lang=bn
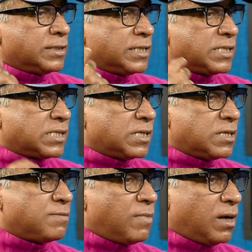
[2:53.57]
যে
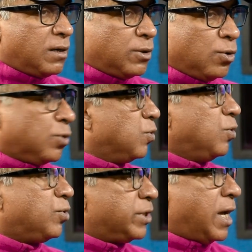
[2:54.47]
সিনেমার
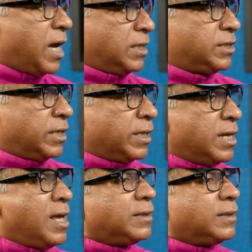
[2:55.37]
লোকগুলো যে আসছেন